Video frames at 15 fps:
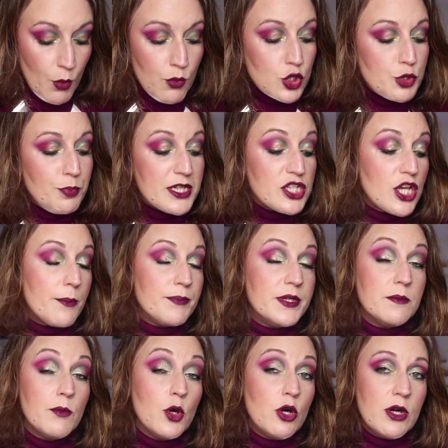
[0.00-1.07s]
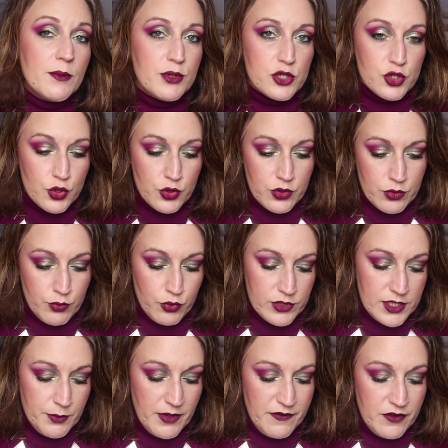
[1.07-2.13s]
Bon, je passe rapidement hein, parce que bon,
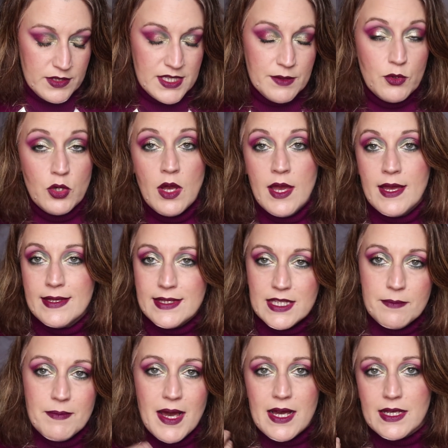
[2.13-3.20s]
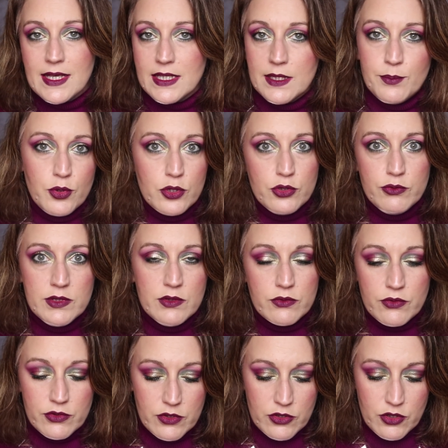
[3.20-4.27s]
c'est pas forcément des marques et des produits
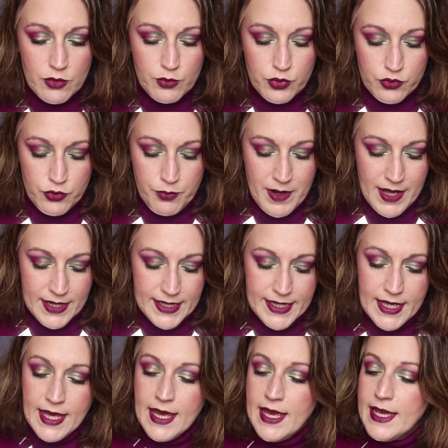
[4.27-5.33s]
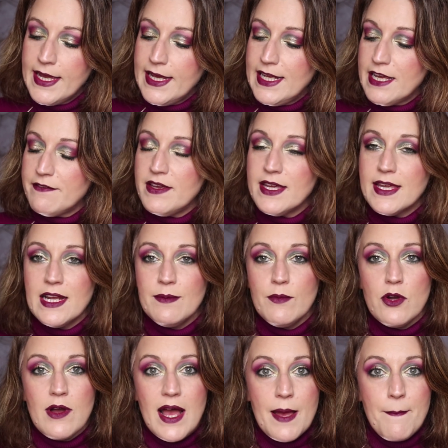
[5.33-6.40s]
dont on entend beaucoup parler. Il y avait
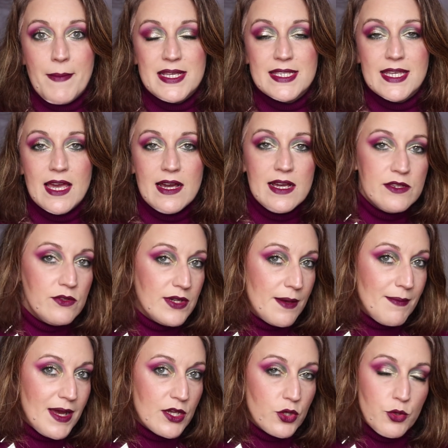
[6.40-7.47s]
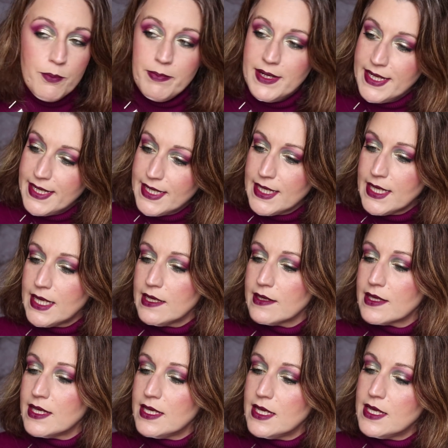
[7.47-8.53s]
également un mascara de la marque Blink
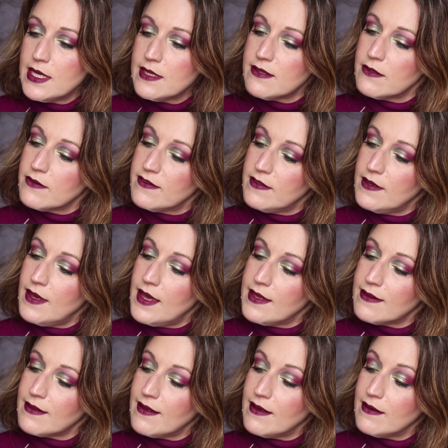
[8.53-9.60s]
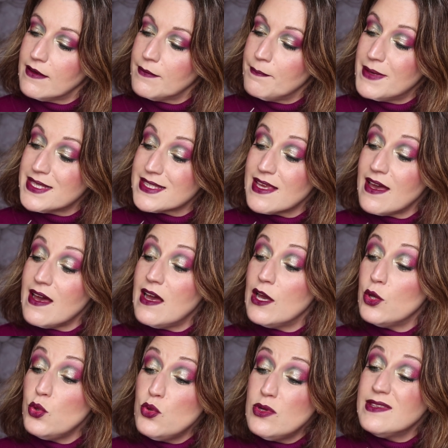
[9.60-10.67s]
qui est censé être un
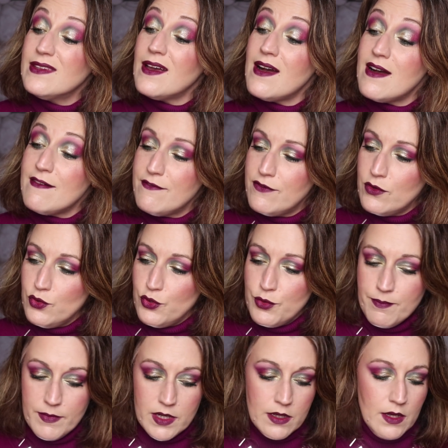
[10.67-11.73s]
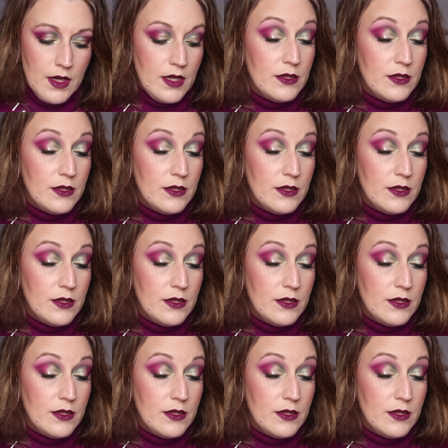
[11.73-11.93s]
mascara ultra volume.